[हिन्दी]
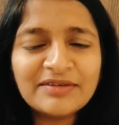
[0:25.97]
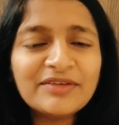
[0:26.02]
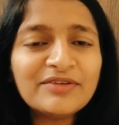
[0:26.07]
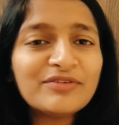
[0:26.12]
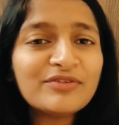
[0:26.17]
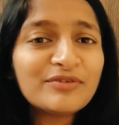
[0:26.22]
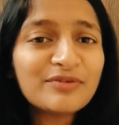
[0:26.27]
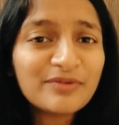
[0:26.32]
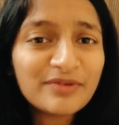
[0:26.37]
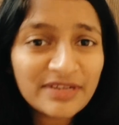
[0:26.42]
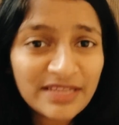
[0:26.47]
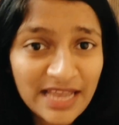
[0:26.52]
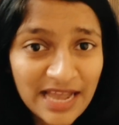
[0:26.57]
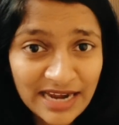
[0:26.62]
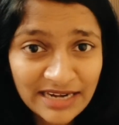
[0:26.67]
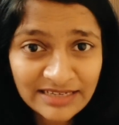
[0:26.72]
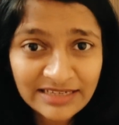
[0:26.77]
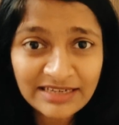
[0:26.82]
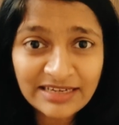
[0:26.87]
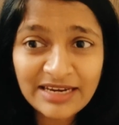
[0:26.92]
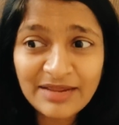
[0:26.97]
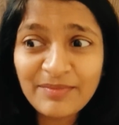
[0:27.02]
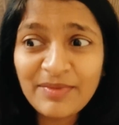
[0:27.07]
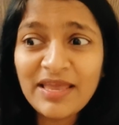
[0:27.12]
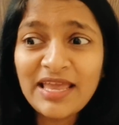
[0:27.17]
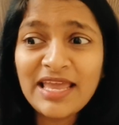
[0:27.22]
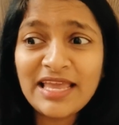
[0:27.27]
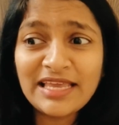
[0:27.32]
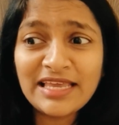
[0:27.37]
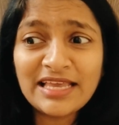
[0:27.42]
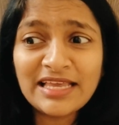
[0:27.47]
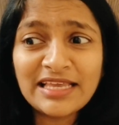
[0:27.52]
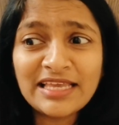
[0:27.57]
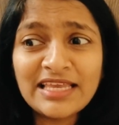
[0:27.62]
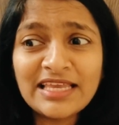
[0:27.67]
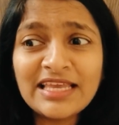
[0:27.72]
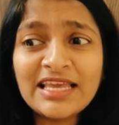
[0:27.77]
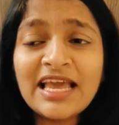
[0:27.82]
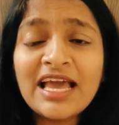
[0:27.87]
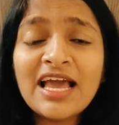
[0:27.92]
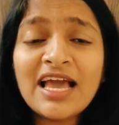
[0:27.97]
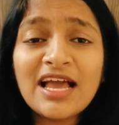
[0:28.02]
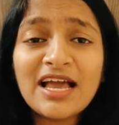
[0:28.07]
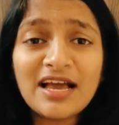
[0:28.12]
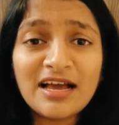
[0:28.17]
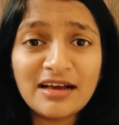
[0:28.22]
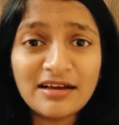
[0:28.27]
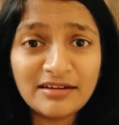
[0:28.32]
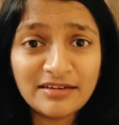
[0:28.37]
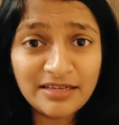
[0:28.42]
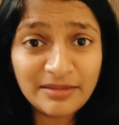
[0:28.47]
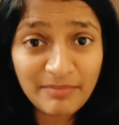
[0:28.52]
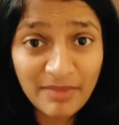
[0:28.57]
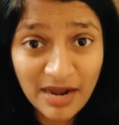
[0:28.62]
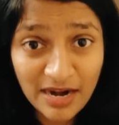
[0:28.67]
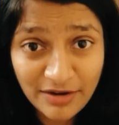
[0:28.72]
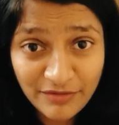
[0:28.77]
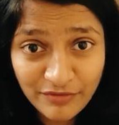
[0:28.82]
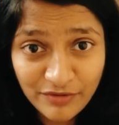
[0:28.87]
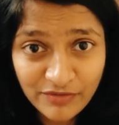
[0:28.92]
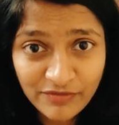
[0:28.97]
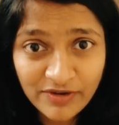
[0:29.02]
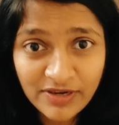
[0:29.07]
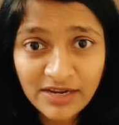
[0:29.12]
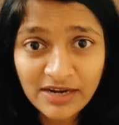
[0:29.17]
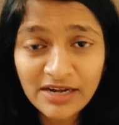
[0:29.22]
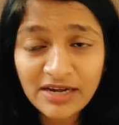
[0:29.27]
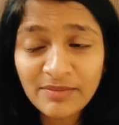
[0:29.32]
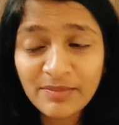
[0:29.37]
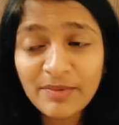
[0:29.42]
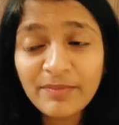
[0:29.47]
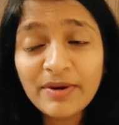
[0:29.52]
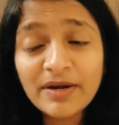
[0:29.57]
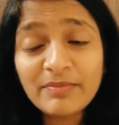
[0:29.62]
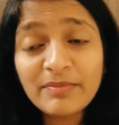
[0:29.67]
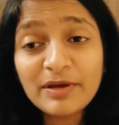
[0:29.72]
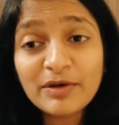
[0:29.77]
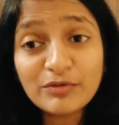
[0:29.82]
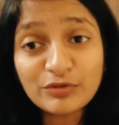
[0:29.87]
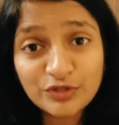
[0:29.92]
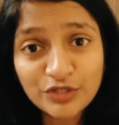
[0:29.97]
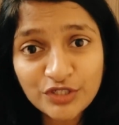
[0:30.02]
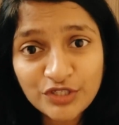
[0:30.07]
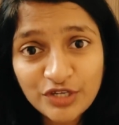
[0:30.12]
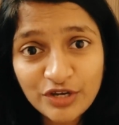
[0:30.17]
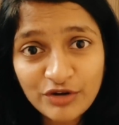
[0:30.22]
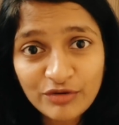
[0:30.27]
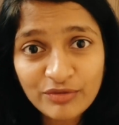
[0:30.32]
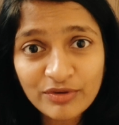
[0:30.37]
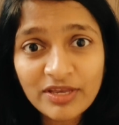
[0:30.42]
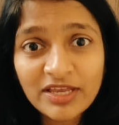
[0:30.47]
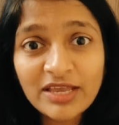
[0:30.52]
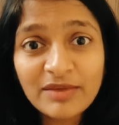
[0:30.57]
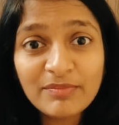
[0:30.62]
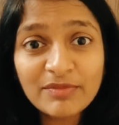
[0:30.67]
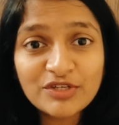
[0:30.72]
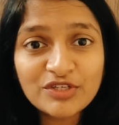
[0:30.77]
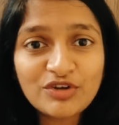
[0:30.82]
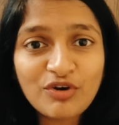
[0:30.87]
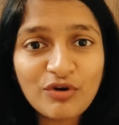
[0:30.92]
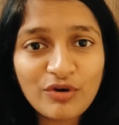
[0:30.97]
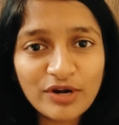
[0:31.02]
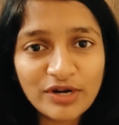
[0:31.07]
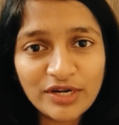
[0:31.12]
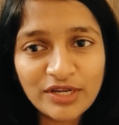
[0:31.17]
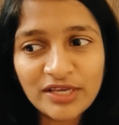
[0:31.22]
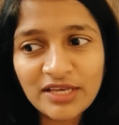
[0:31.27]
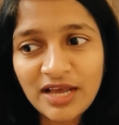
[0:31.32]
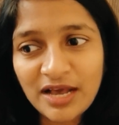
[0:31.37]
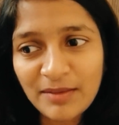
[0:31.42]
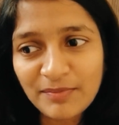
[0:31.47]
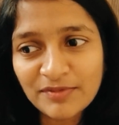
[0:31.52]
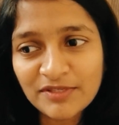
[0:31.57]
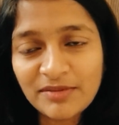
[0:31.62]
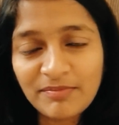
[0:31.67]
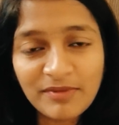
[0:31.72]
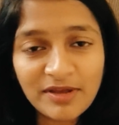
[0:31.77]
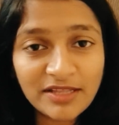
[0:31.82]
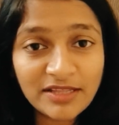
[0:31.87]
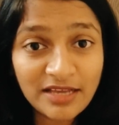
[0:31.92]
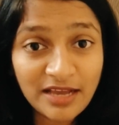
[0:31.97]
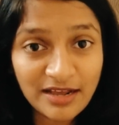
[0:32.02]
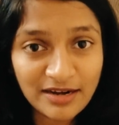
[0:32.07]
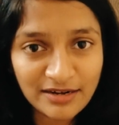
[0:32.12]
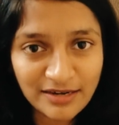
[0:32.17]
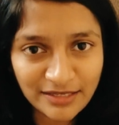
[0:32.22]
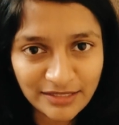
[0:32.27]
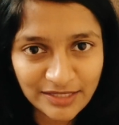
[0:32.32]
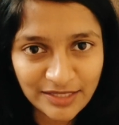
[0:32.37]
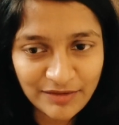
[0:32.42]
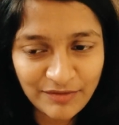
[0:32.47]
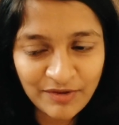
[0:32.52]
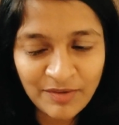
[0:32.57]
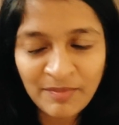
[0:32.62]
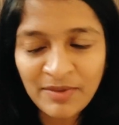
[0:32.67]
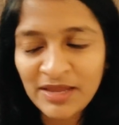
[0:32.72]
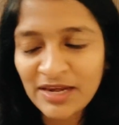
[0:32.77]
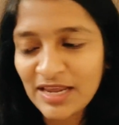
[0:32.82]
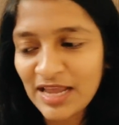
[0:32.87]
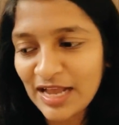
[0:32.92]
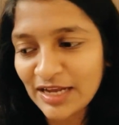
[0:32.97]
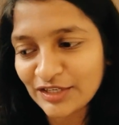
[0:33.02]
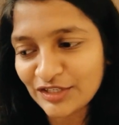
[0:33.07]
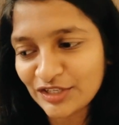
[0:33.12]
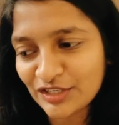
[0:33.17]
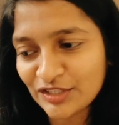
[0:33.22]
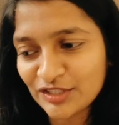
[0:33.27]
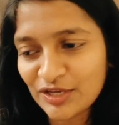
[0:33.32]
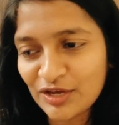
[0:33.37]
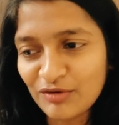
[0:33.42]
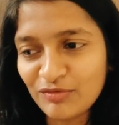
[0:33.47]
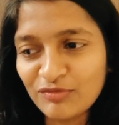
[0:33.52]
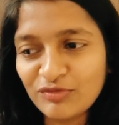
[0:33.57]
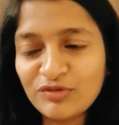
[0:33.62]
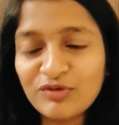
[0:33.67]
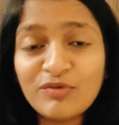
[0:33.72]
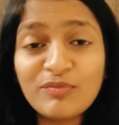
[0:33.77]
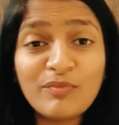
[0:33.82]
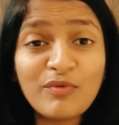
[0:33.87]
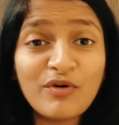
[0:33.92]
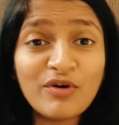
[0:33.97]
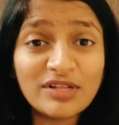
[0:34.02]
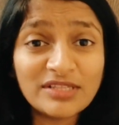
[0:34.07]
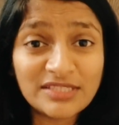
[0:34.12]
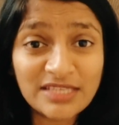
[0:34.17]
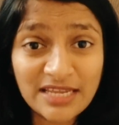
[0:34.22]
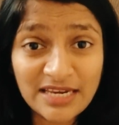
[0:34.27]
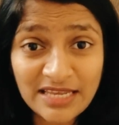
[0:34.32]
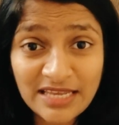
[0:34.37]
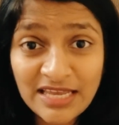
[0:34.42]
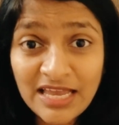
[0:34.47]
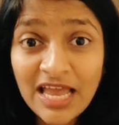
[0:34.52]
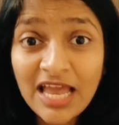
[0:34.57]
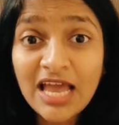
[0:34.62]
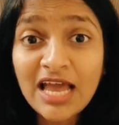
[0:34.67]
यू नो रिएक्ट करने में एक एक की डिमांड फुलफिल करने में बट मैं कोशिश करूँगी कि मेजॉरिटी आप सबका ध्यान रखते हुए मैं रिएक्शंस करूँ तो बहुत सारी